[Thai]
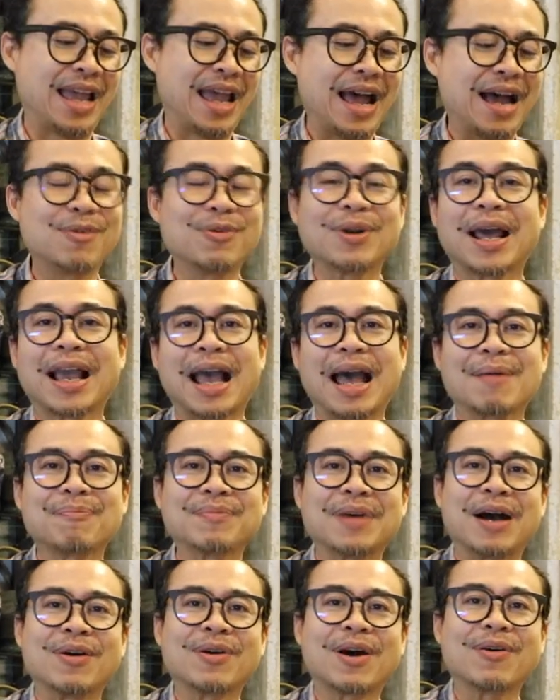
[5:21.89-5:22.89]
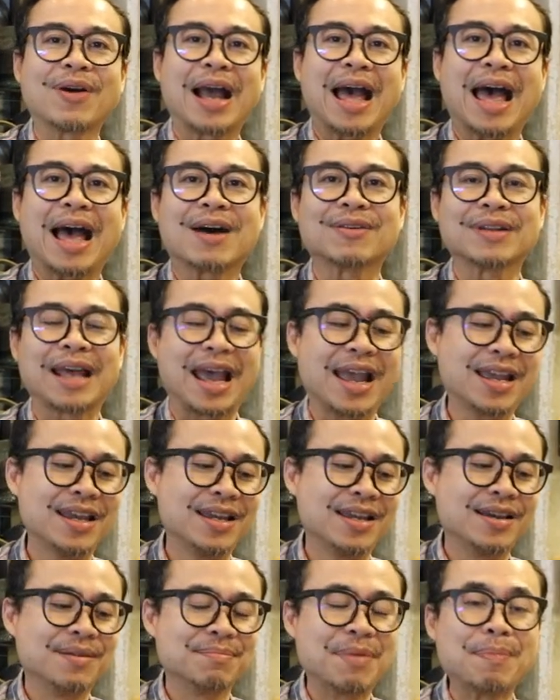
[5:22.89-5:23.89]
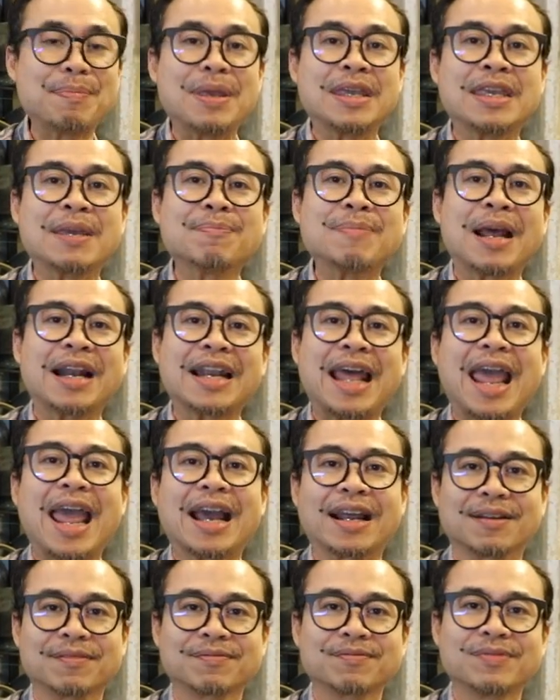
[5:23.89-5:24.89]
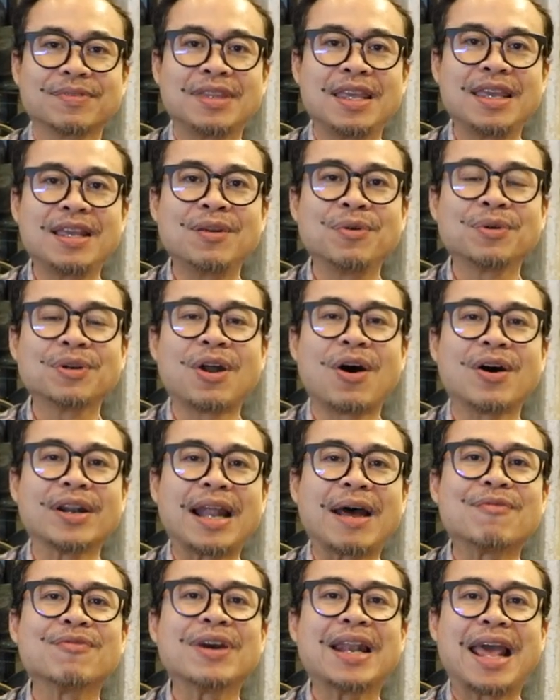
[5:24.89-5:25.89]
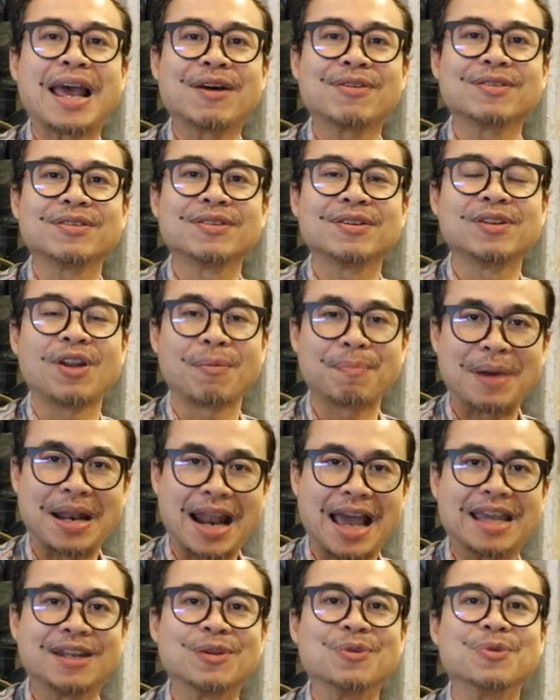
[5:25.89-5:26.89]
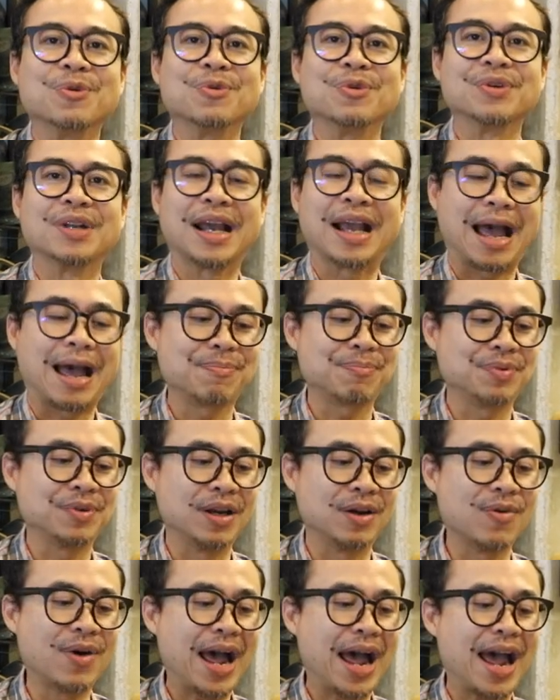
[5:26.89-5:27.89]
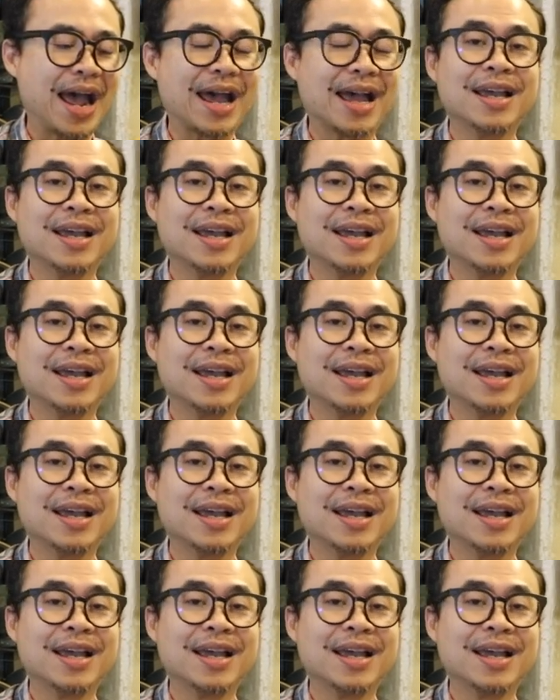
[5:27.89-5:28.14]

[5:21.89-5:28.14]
เอาละครับเอาคร่าวๆนะ มันมีคลิปแรกๆ ที่ลุงหนอทำไว้แล้ว ลองไปไล่ดูนะครับ หรือว่า